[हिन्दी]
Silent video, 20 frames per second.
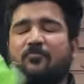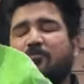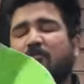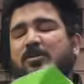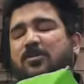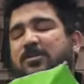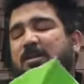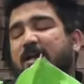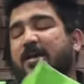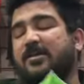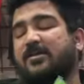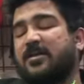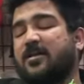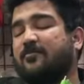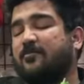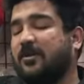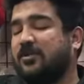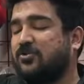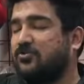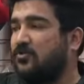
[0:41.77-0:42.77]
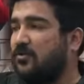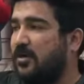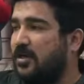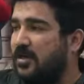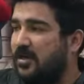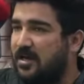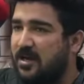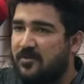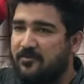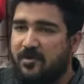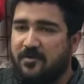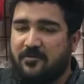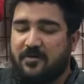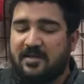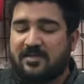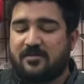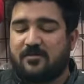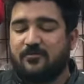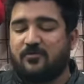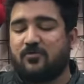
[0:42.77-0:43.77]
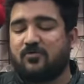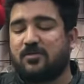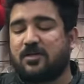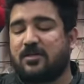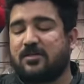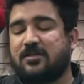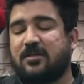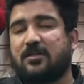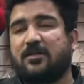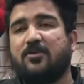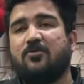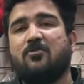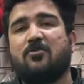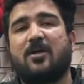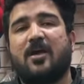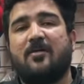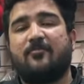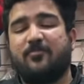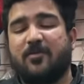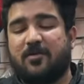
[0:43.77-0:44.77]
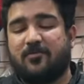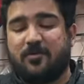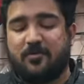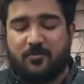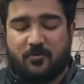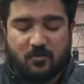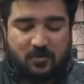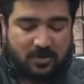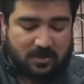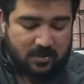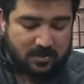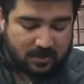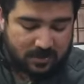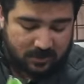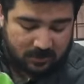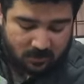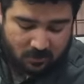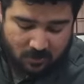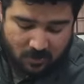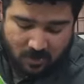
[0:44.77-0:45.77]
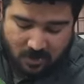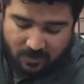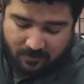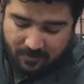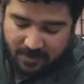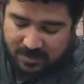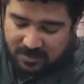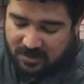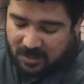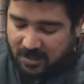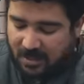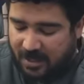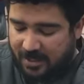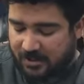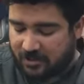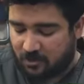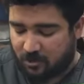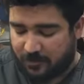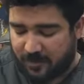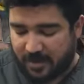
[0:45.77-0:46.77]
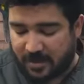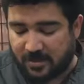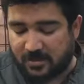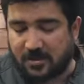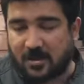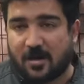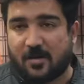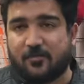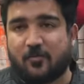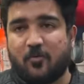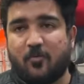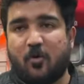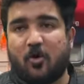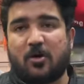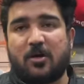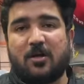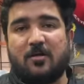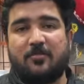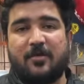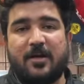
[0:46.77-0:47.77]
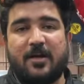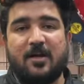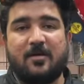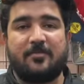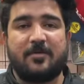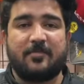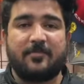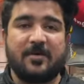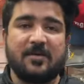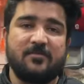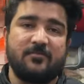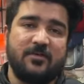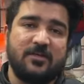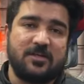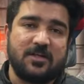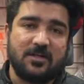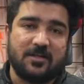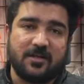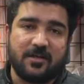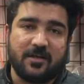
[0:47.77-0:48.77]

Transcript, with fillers: फुल साइज है बच्चों के लिए घर में भी ऐसे भी यूज कर सकते हो और कैंपिंग में भी यूज कर सकते हो मात्र ढाई सौ रुपए के अंदर आपको बॉटल अम्ब्रेला अपने पास मिल जाती